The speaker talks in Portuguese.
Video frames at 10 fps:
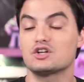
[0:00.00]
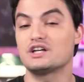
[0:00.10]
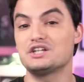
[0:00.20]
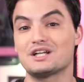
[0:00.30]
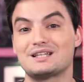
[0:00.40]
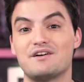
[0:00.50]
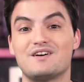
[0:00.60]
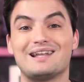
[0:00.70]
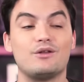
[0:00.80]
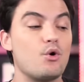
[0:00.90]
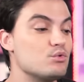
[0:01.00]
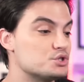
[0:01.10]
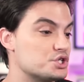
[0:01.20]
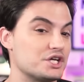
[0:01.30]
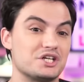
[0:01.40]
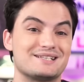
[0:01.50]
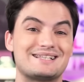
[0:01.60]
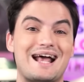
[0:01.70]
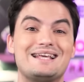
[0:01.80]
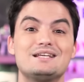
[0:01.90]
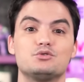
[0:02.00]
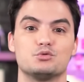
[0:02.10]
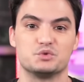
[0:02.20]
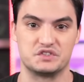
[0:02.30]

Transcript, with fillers: só que ele já tava longe, já tinha saído do